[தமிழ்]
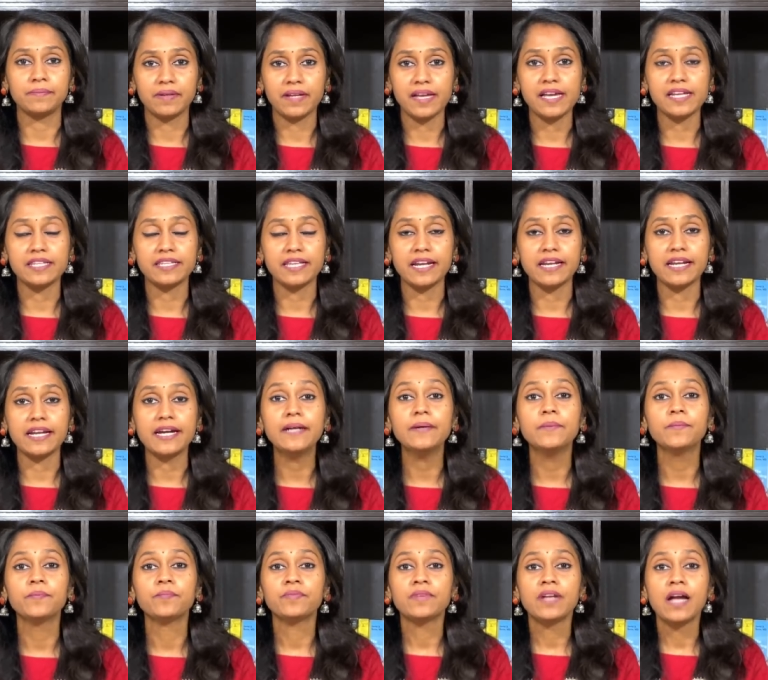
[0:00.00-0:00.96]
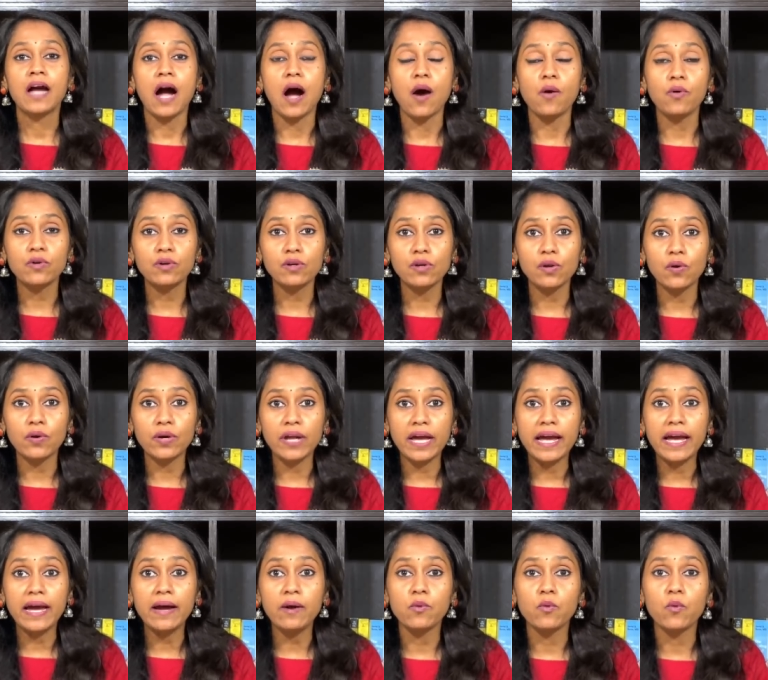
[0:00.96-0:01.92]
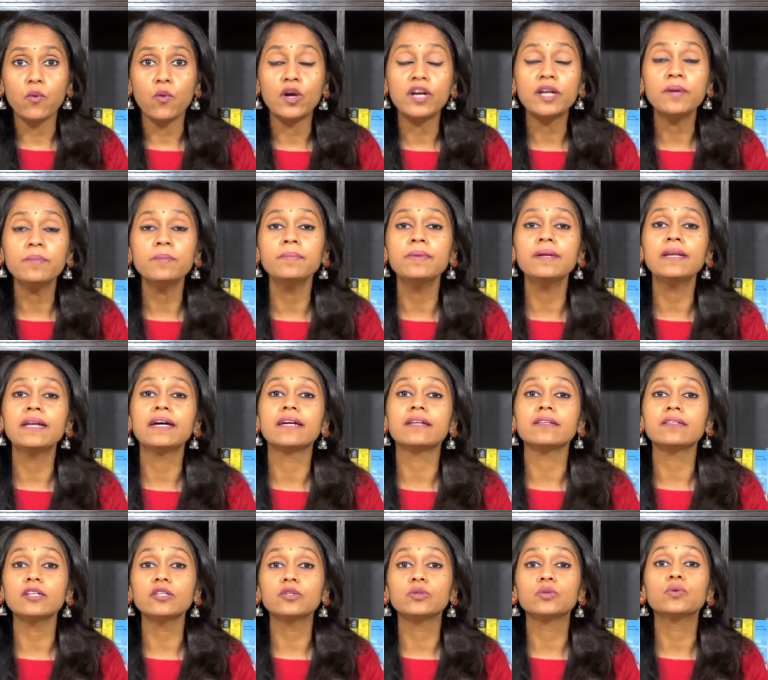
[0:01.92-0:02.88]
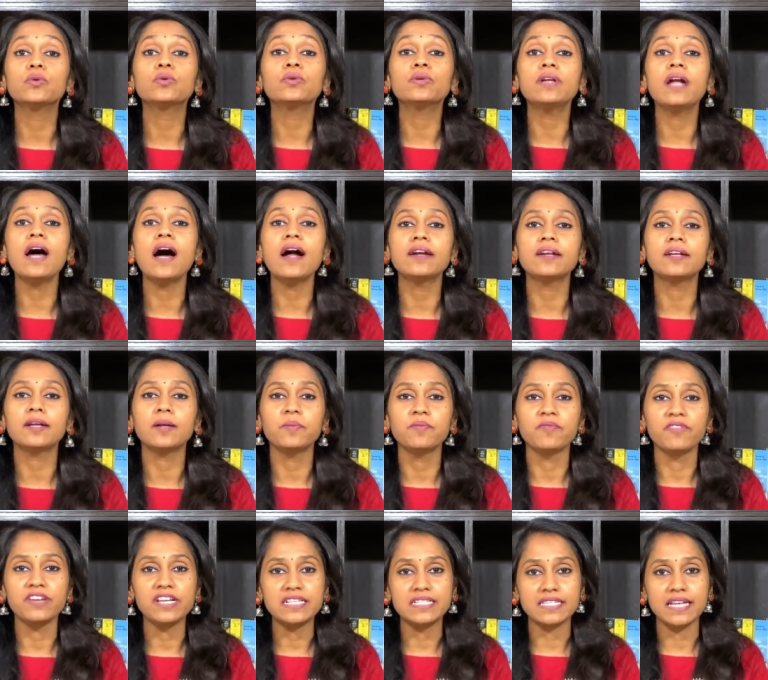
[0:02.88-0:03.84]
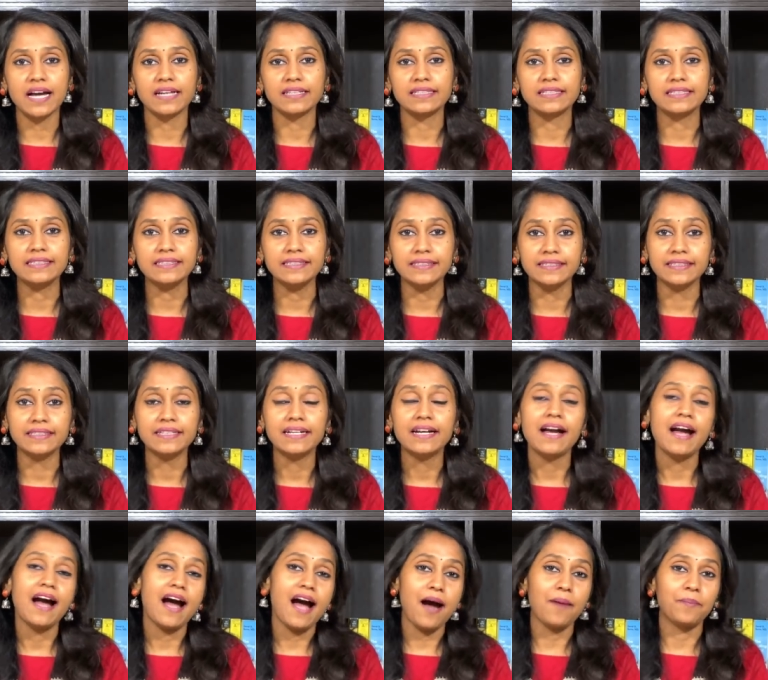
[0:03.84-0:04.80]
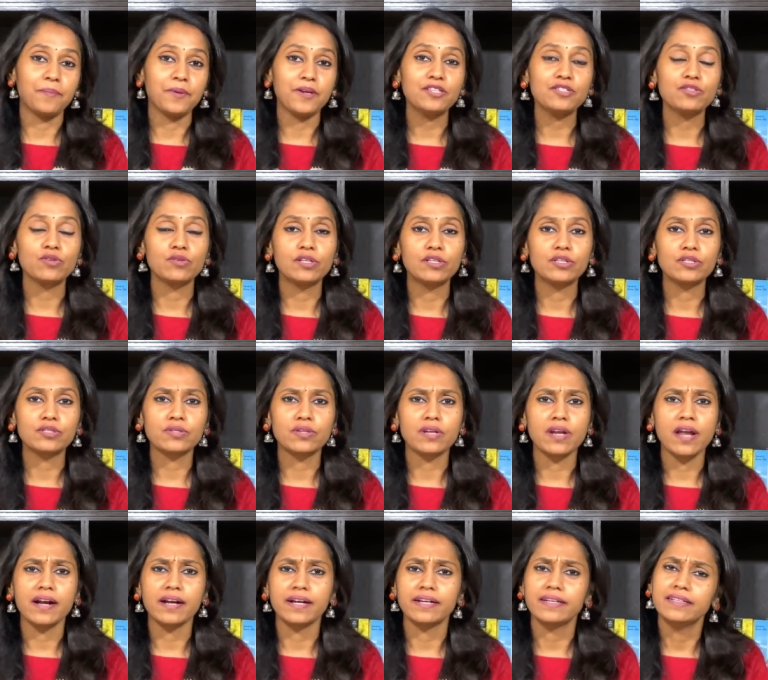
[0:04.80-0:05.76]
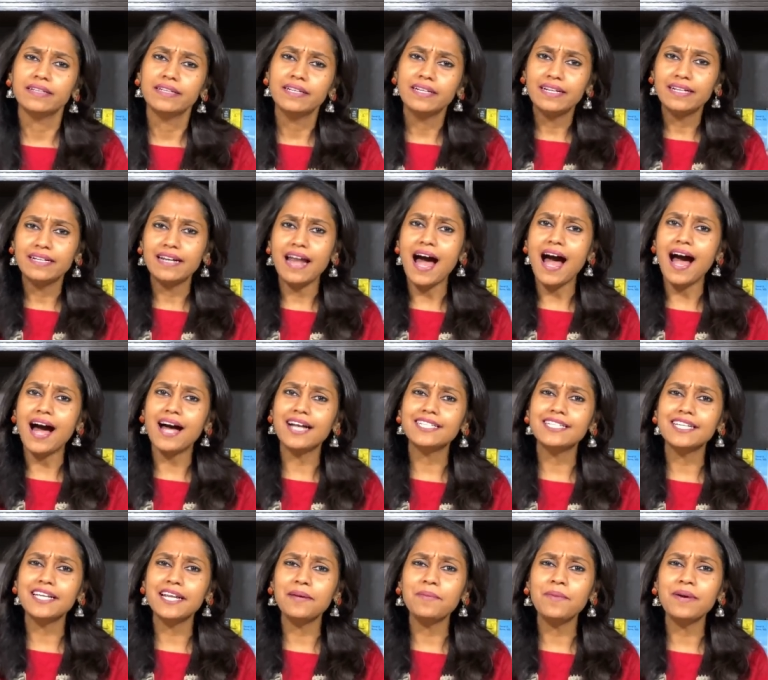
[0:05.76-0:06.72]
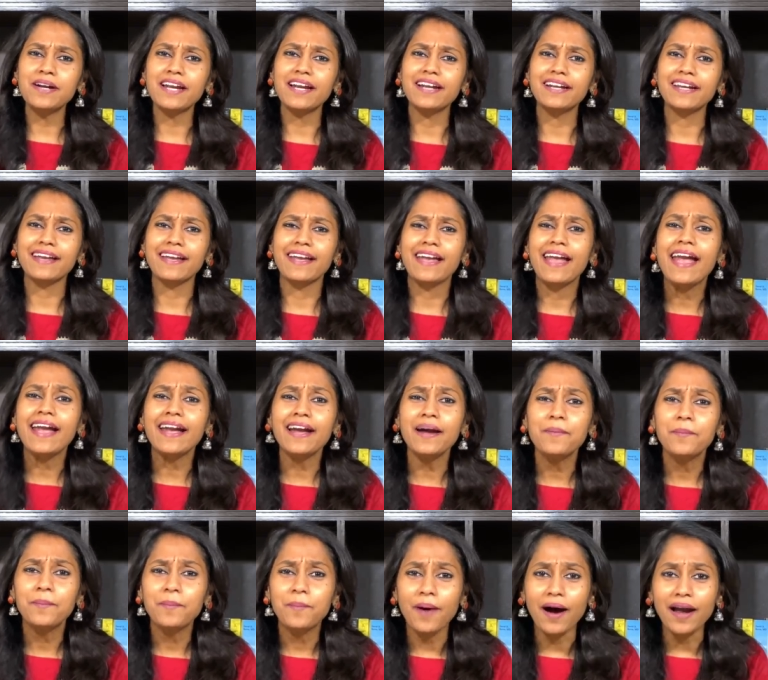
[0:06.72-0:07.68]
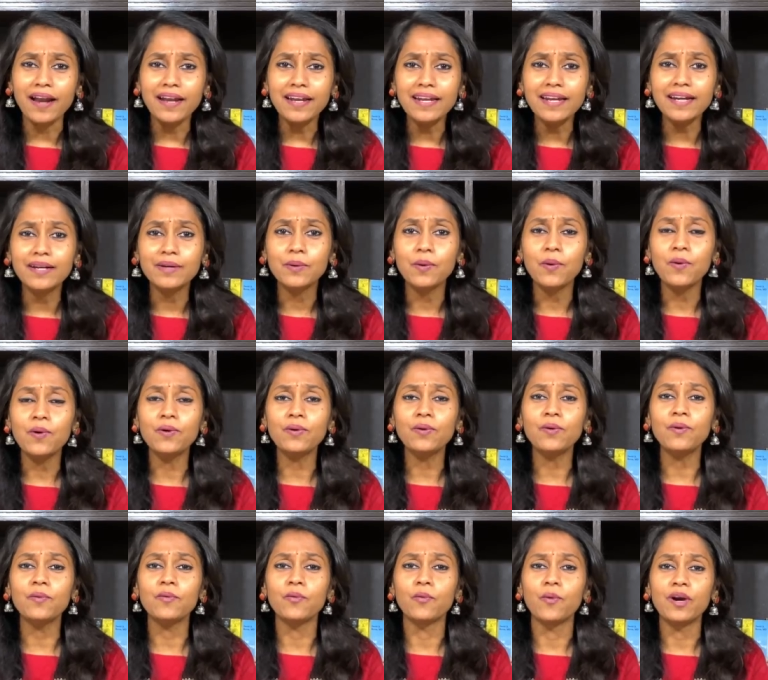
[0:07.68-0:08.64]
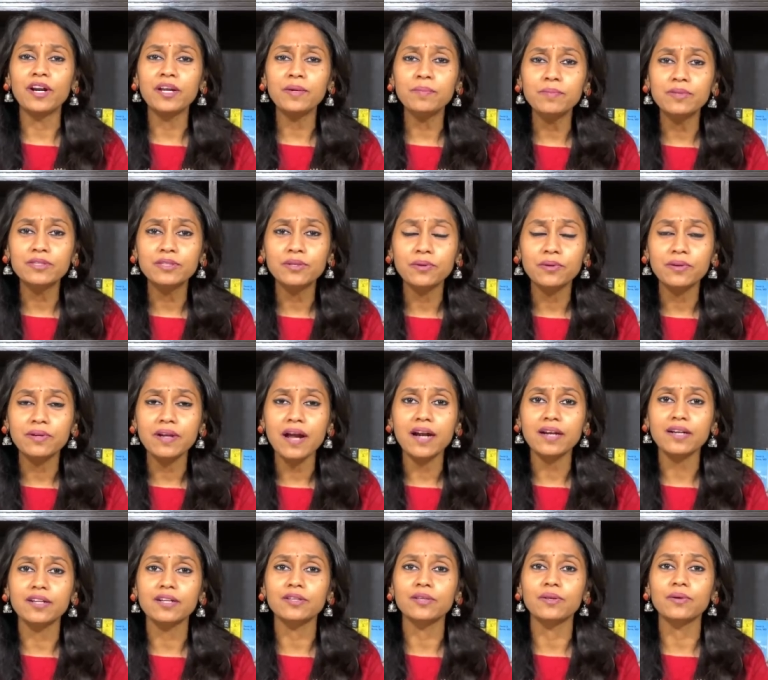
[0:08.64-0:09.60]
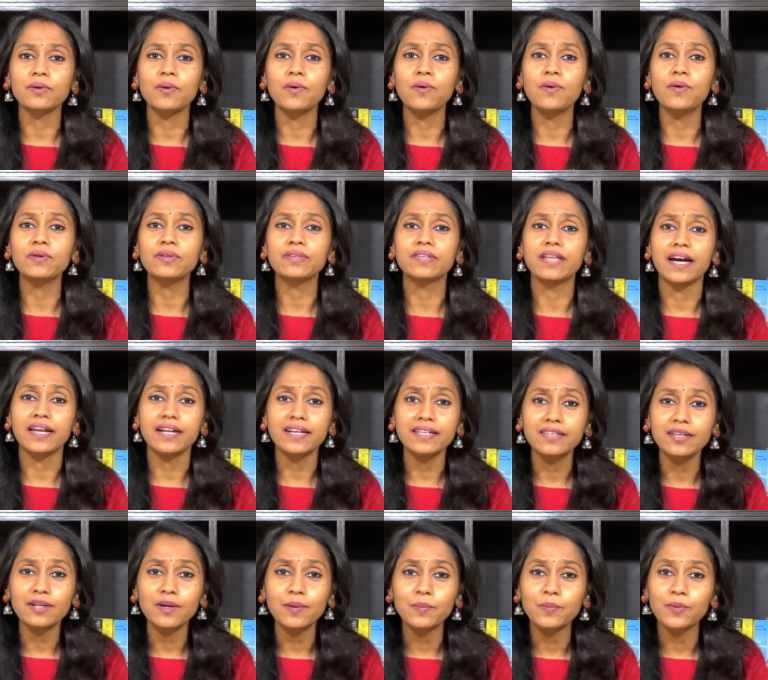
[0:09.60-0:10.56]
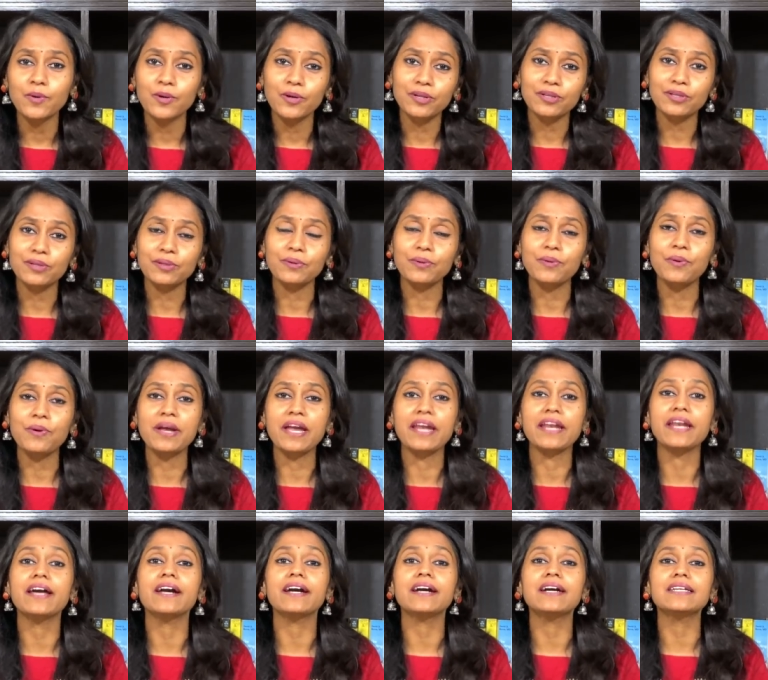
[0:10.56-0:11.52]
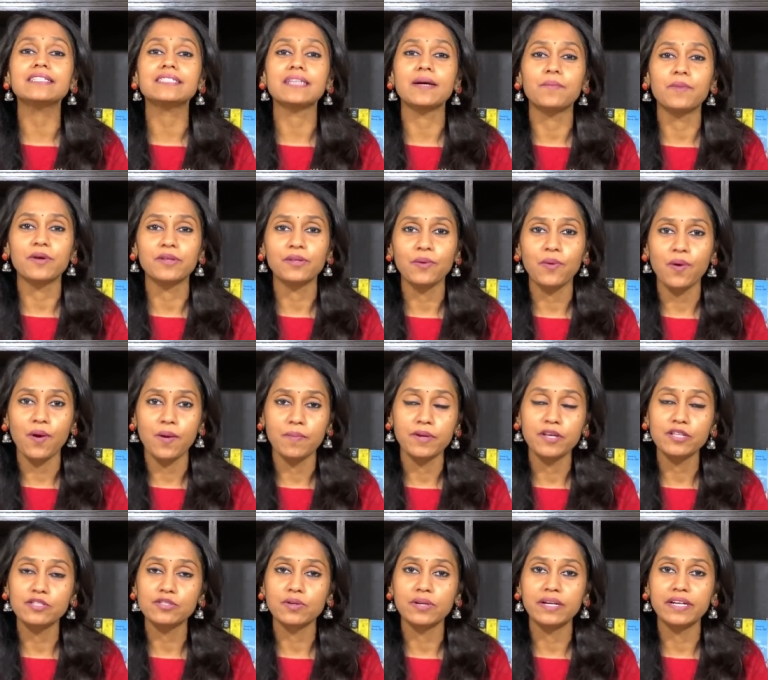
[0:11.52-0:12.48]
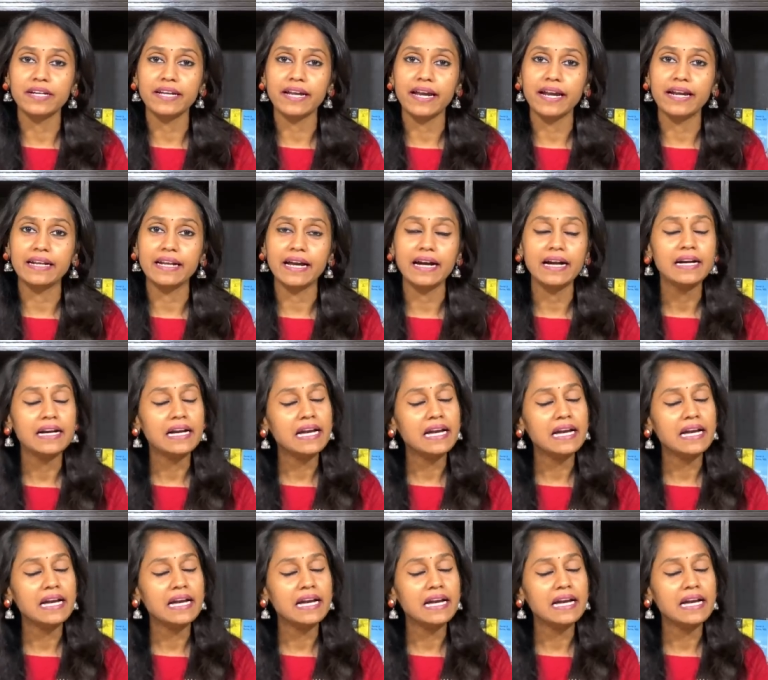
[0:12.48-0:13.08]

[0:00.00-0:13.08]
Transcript: கீர்த்தன்யா அவங்களோட உடம்புல இருந்து துர்நாற்றம் வீசாது அப்படின்னு சொல்லிட்டு சொன்னாங்க நான் ஆச்சரியமா கேட்டேன் எங்க பல்லுக்கும் உடம்பு துர்நாற்றத்துக்கும் தரித்திரம் போறதுக்கும் என்னங்க சம்பந்தம் அப்படின்னு சொல்லிட்டு கேட்டா